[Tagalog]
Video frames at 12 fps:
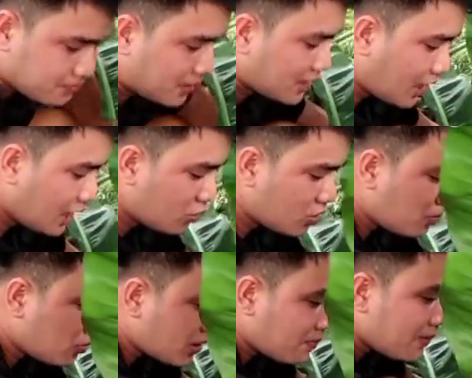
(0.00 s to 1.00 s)
Matagal ko na
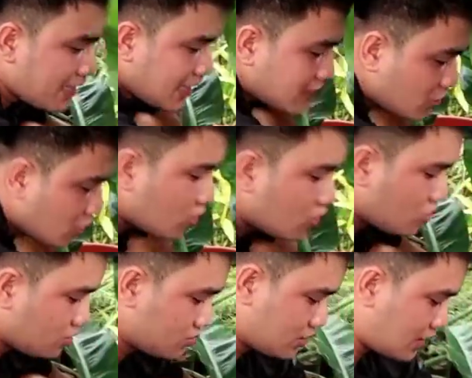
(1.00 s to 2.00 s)
pong nabili ito.
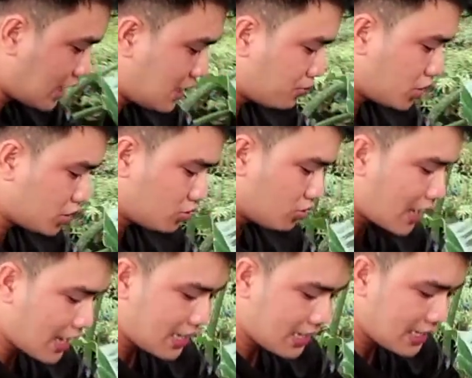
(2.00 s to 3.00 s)
Galing po ito
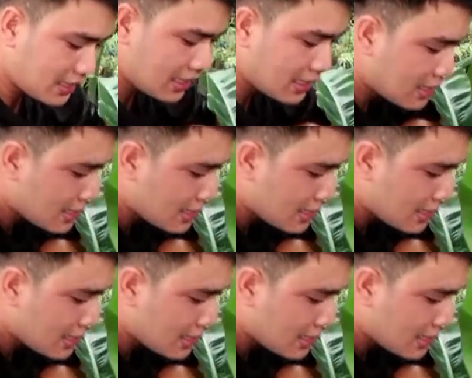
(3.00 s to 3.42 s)
kay